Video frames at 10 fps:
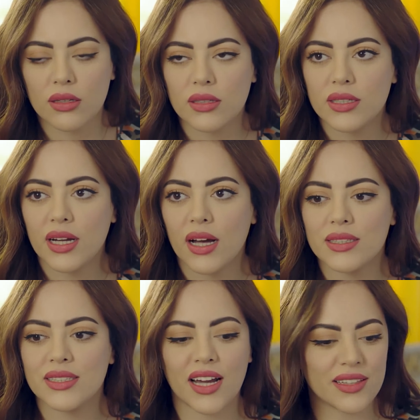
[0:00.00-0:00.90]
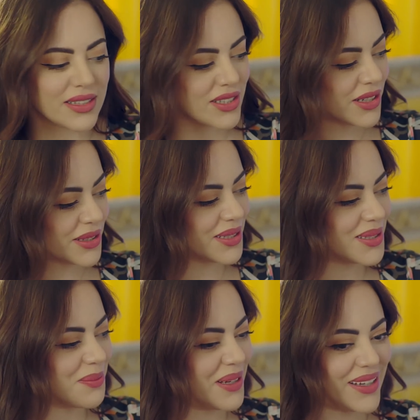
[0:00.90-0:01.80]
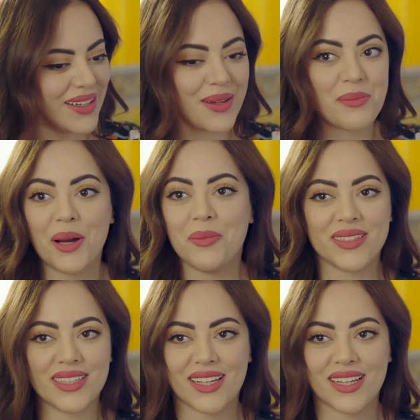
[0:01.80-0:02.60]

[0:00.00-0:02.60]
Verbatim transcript: اي خالتي هذا شعري بسم الله عليه ما احب احط